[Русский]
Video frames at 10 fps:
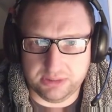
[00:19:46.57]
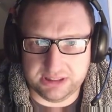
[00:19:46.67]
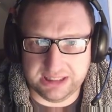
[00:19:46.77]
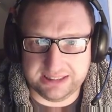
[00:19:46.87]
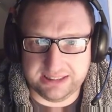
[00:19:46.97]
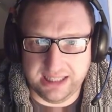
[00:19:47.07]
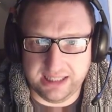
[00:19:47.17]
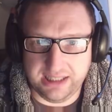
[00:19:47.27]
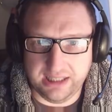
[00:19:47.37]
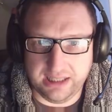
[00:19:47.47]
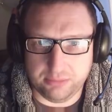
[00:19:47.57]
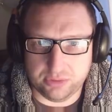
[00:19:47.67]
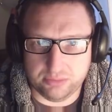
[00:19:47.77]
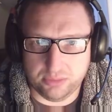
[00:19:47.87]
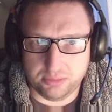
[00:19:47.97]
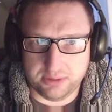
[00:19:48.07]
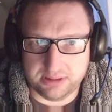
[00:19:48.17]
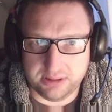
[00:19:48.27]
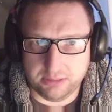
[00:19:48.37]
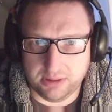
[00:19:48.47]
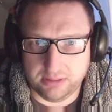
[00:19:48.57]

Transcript: застанили, я могу так сказать.